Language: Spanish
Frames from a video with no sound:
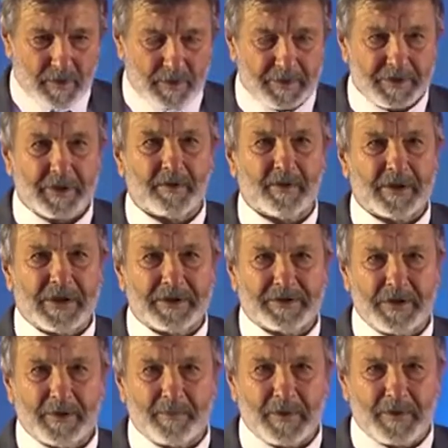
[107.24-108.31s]
y recordar
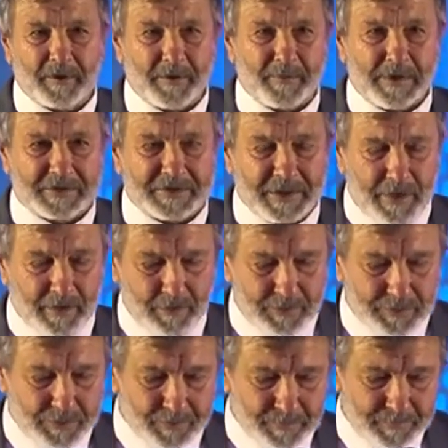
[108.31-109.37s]
siempre lo que Marcenaro
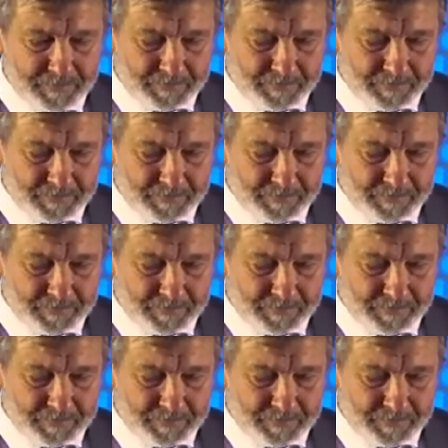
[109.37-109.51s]
hizo.